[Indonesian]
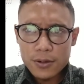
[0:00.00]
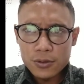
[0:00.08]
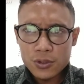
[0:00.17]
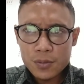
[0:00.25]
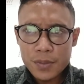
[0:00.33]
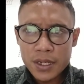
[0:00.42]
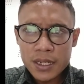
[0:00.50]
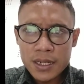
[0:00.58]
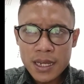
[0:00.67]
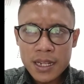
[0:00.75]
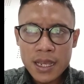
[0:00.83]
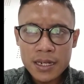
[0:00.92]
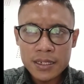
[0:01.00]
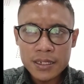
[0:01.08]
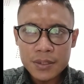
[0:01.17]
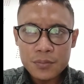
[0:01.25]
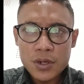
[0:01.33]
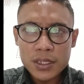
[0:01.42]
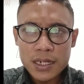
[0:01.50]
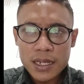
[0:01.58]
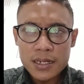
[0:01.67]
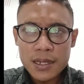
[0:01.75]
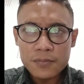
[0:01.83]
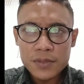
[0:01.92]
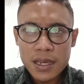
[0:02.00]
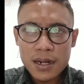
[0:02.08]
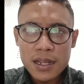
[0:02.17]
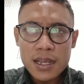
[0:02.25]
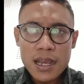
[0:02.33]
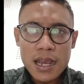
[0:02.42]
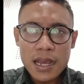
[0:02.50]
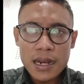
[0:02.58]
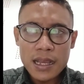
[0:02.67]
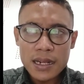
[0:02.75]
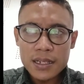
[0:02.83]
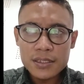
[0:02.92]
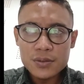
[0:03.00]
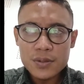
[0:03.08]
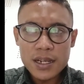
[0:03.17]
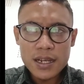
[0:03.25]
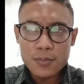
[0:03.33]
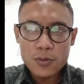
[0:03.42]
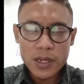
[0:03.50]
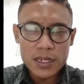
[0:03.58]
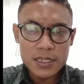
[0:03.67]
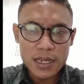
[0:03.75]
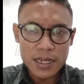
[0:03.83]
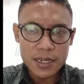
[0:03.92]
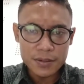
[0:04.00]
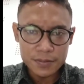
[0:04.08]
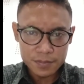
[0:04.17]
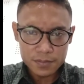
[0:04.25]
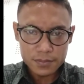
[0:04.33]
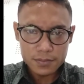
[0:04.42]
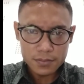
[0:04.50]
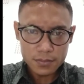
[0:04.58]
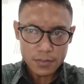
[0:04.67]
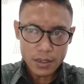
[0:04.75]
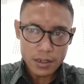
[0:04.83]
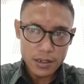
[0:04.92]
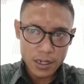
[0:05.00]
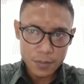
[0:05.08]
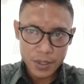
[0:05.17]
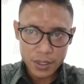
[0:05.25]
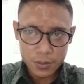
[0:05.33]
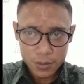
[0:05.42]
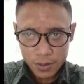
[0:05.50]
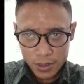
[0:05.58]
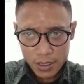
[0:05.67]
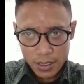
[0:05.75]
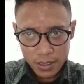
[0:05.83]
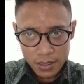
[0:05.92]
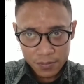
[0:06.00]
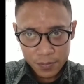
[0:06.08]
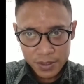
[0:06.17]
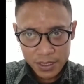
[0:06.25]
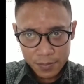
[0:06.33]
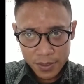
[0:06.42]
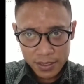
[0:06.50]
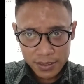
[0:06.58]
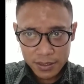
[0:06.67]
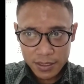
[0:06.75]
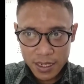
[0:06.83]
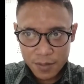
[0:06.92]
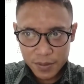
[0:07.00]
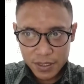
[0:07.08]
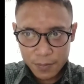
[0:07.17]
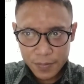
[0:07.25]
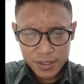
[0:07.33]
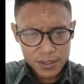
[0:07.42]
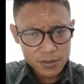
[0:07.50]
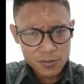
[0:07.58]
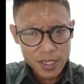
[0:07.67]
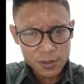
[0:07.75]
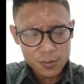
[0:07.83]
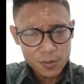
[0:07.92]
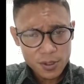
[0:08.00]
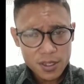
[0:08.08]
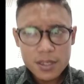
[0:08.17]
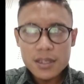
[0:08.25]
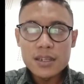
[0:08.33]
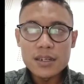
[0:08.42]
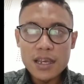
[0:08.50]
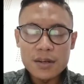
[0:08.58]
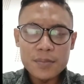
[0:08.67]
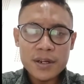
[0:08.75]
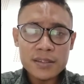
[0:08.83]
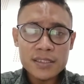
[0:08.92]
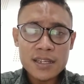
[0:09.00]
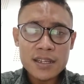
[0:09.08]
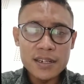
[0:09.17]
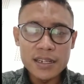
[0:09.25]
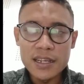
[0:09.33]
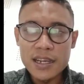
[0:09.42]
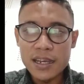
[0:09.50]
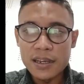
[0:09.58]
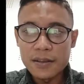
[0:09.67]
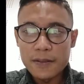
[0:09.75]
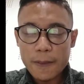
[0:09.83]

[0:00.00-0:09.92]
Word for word: Untuk menghindari hal ini, buatlah daftar hal-hal yang sudah kamu kerjakan. Dengan begitu, kamu bisa merasa telah mencapai sesuatu dan merasa lega.